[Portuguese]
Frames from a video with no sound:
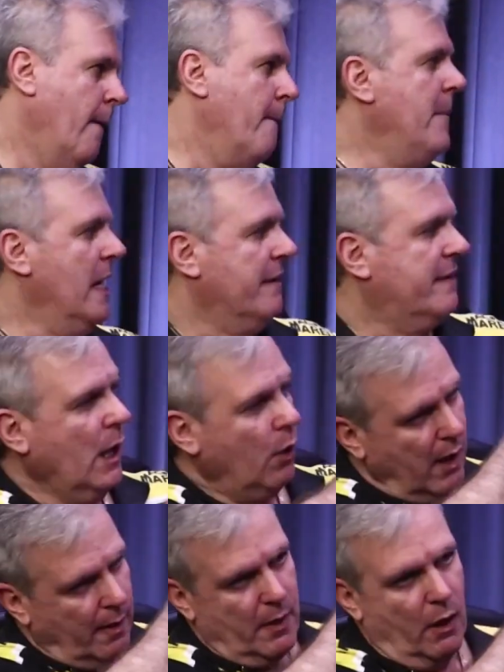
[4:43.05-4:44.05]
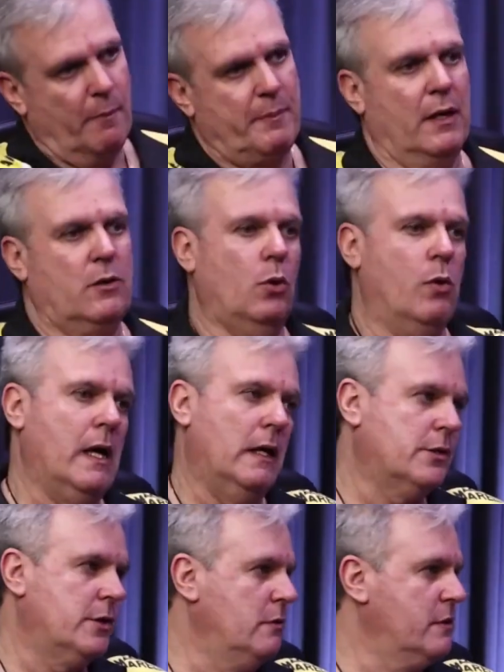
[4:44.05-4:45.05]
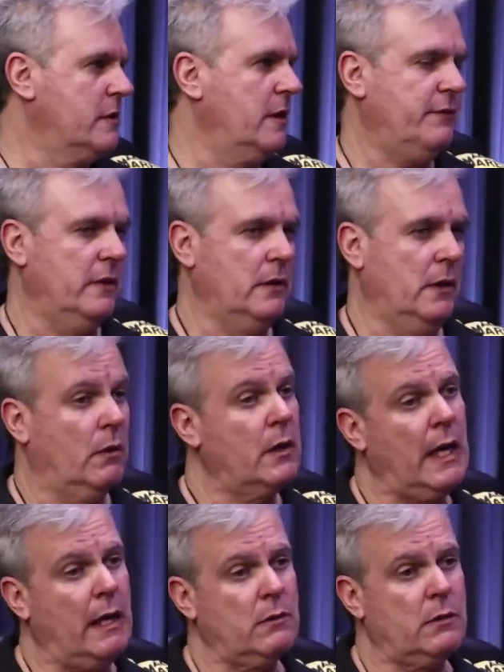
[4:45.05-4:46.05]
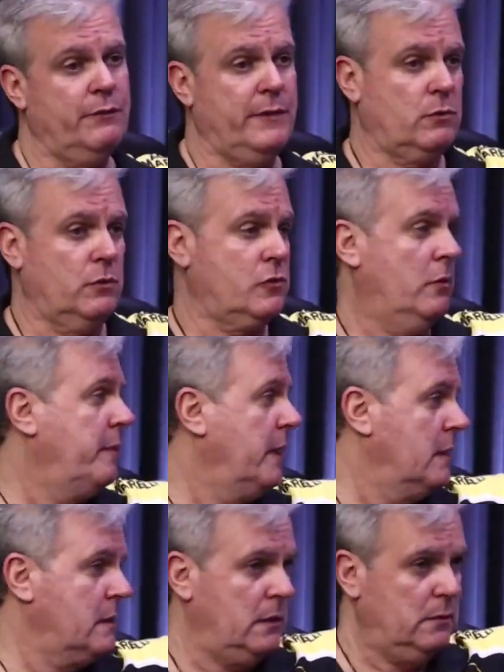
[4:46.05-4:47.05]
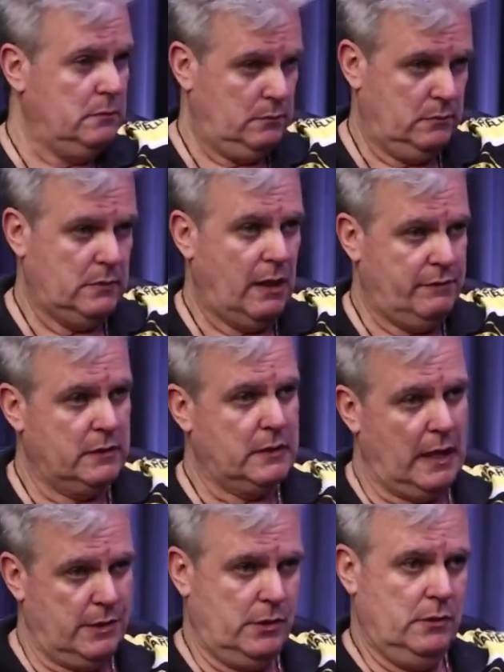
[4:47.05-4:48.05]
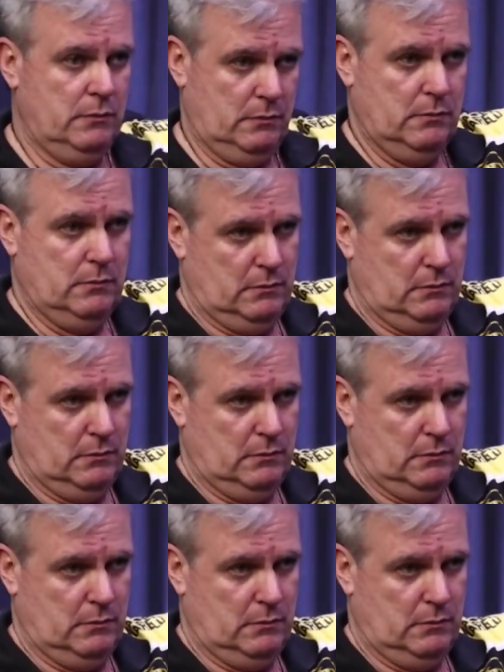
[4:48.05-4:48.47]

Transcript: Meteu a mão, apertou o gatilho e se defendeu. Claro que o fator surpresa, a vantagem hum.